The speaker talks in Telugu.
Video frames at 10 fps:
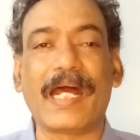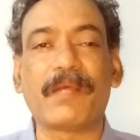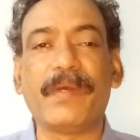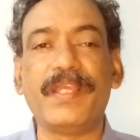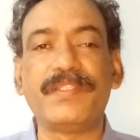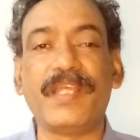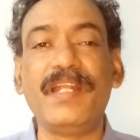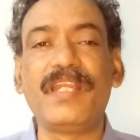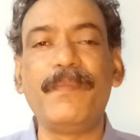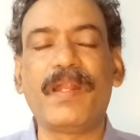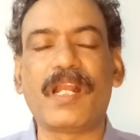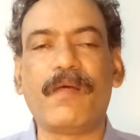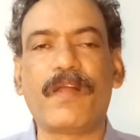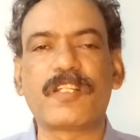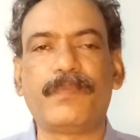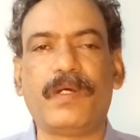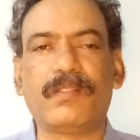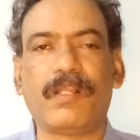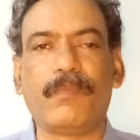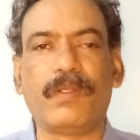అరవై సెంటీమీటర్ల
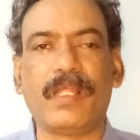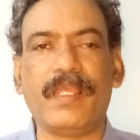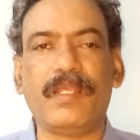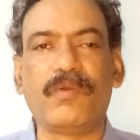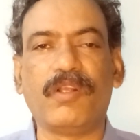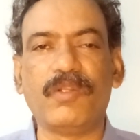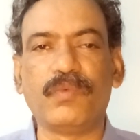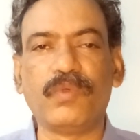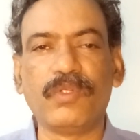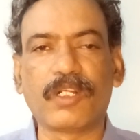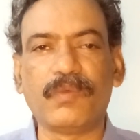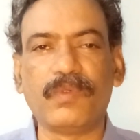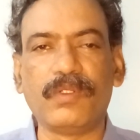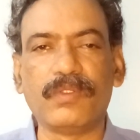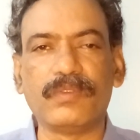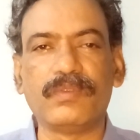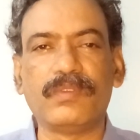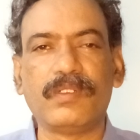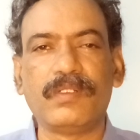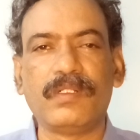వర్షపాతం నమోదయ్యి కొన్ని ఊళ్ళకు ఊళ్ళు
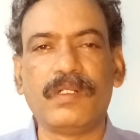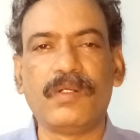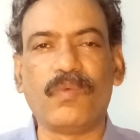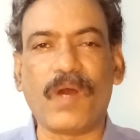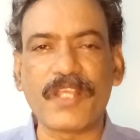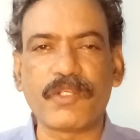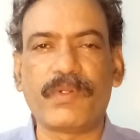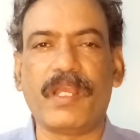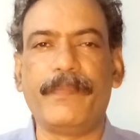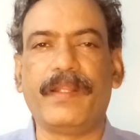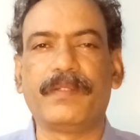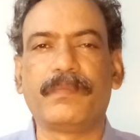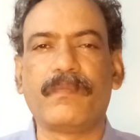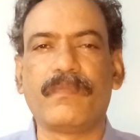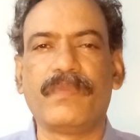వాషౌట్ అయిపోయినాయి